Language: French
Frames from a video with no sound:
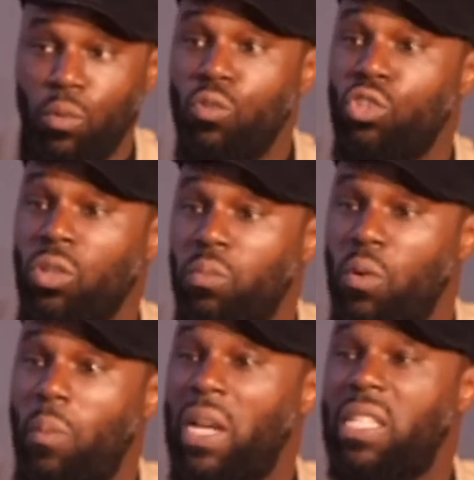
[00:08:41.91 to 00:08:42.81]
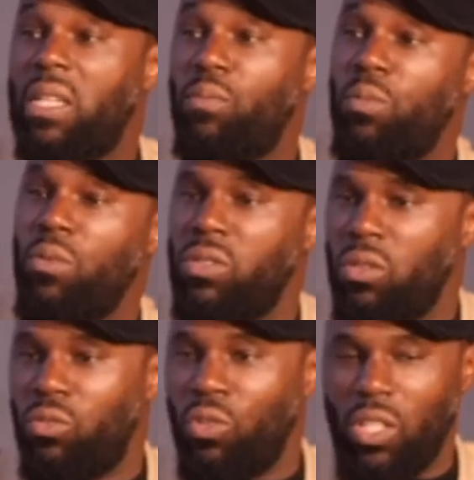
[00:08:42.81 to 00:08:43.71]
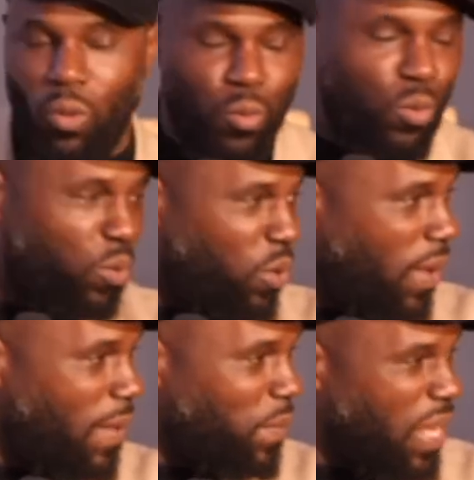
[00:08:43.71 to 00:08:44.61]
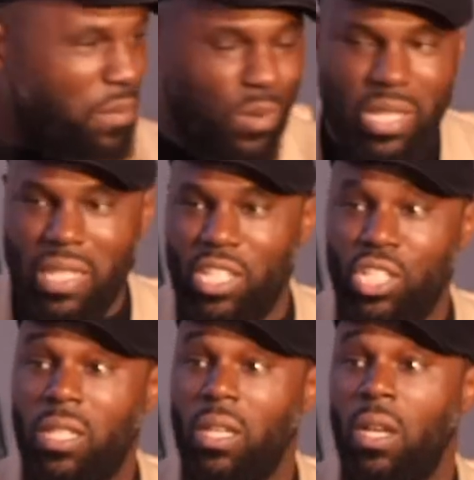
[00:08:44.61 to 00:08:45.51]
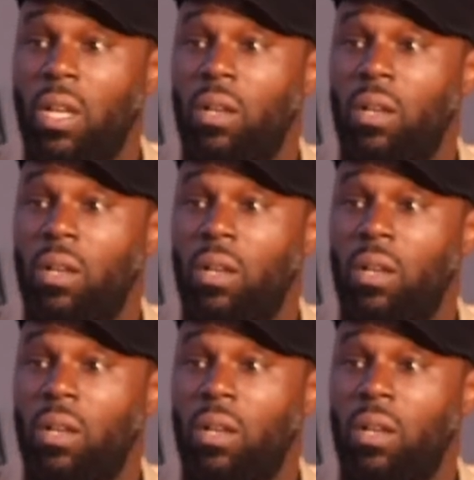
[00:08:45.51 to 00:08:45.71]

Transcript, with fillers: beaucoup de gens, pour parler simplement sans donner trop d'éléments stratégiques,